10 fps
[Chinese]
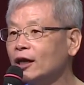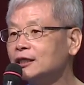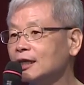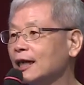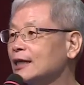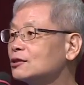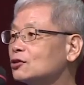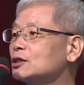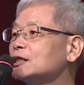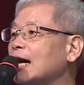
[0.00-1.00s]
很显然
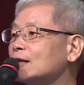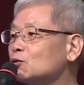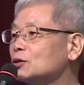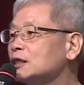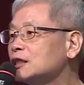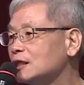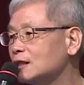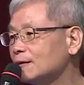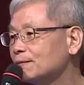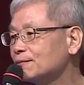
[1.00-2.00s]
就是他处引起的，